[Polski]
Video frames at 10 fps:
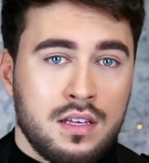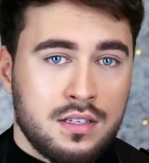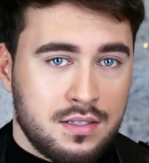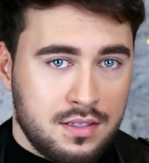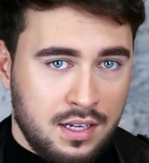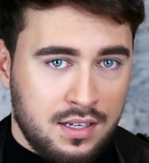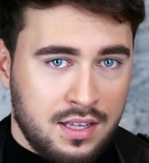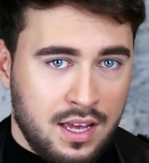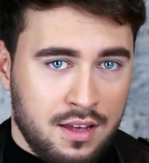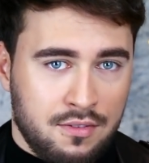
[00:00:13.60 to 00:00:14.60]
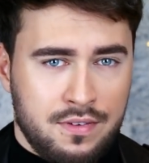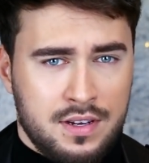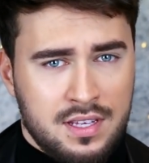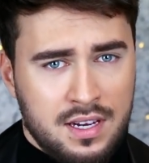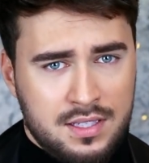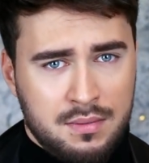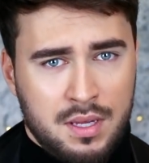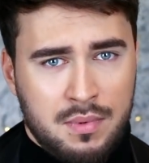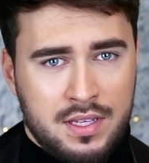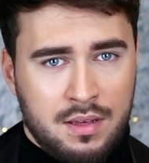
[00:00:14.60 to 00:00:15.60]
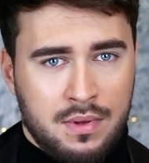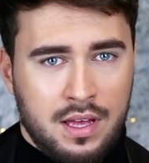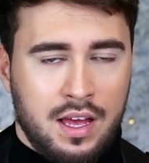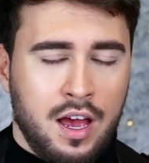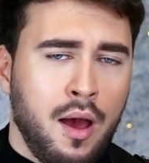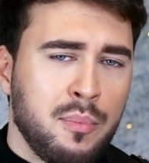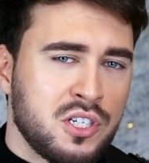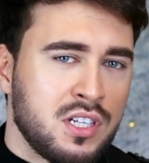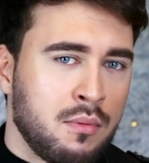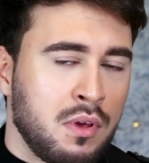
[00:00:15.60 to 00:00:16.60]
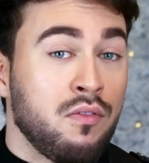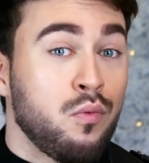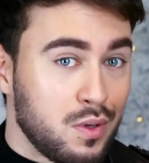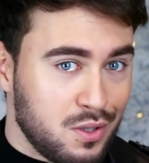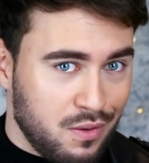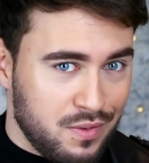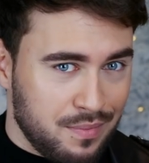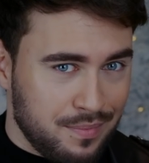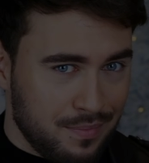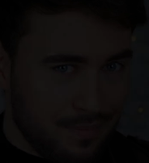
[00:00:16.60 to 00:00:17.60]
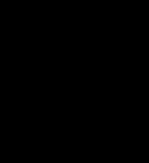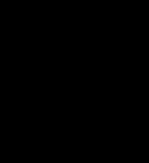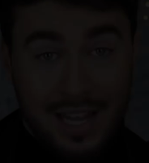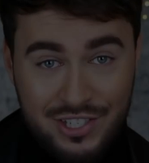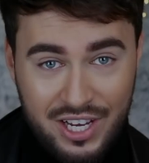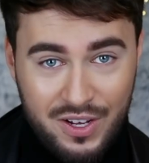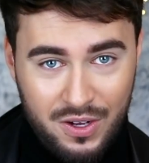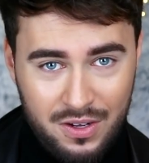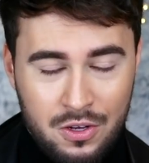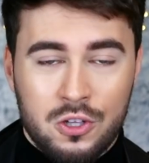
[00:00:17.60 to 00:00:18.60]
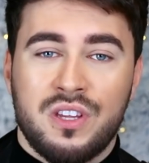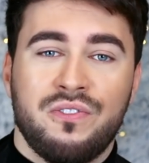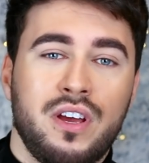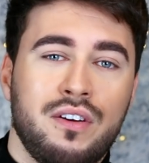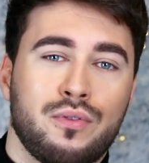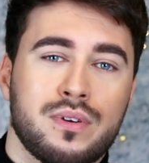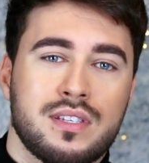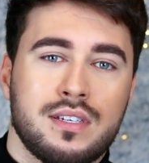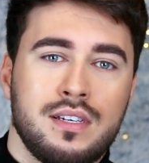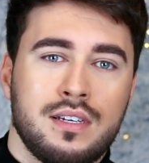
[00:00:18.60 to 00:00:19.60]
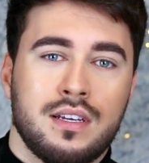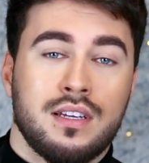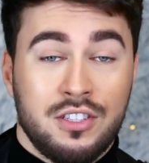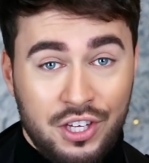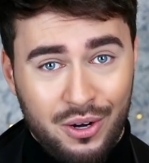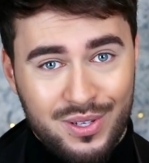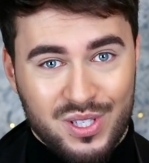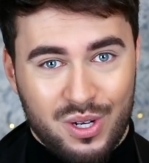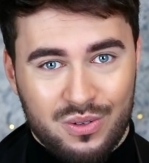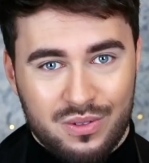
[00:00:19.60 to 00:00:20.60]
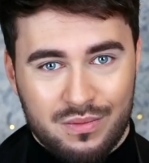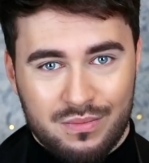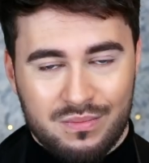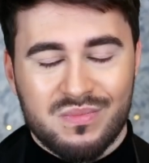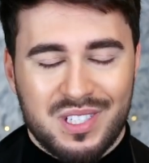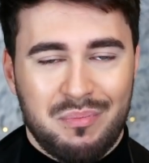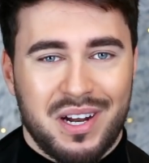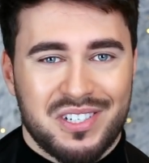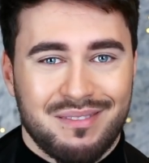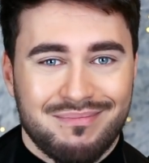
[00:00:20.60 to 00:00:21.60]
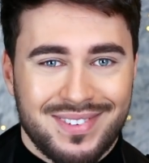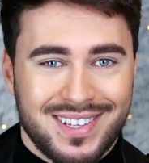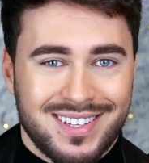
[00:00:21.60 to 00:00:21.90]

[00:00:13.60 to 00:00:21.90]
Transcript: stricte fryzjerskim tematem, a przynajmniej włosowym. Dlaczego Twoje włosy nie rosną? Zapraszam.